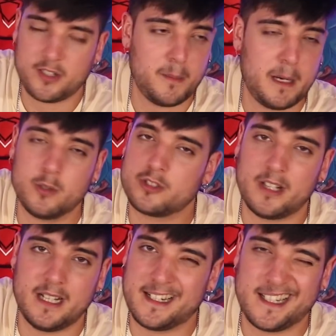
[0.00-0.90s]
Solo me ha
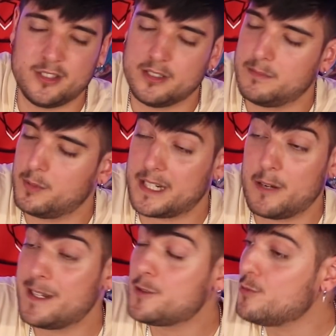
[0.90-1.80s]
gustado en el grito, porque
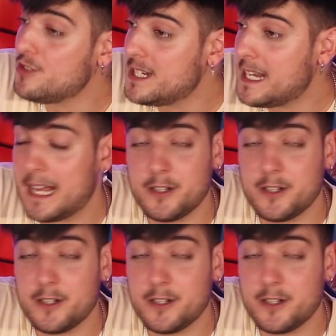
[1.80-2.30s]
no ha hecho un ya.